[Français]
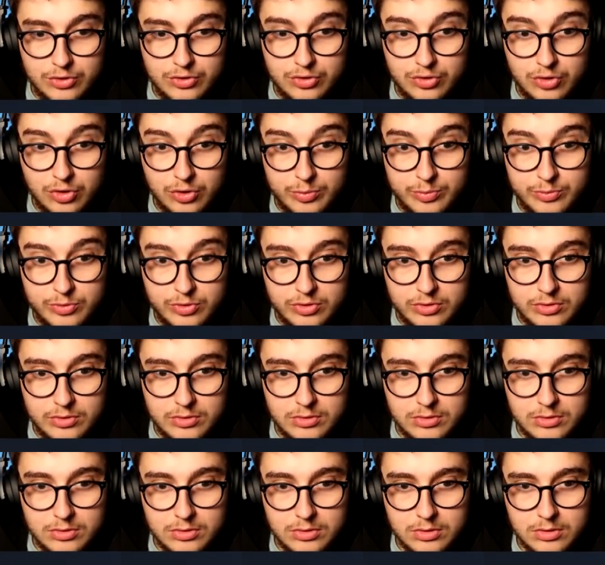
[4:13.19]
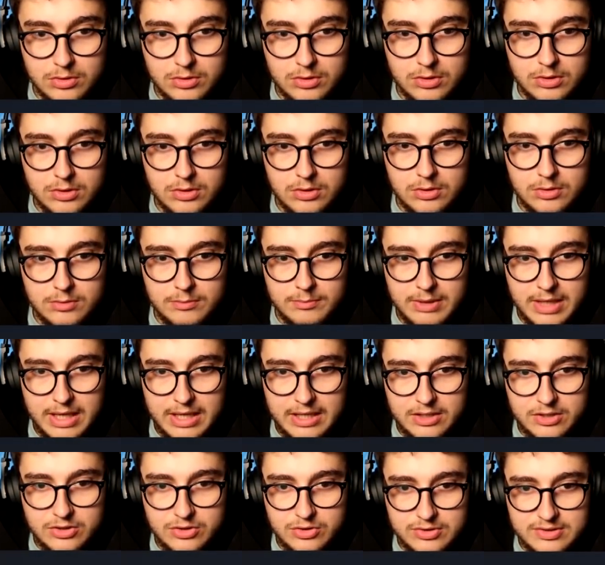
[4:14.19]
que tu t'occupes. Pas sa mère non plus hein.
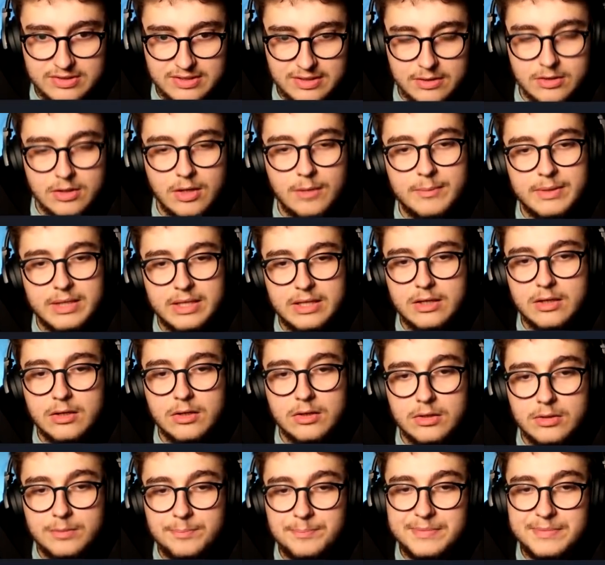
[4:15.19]
Bah je sais non mais euh,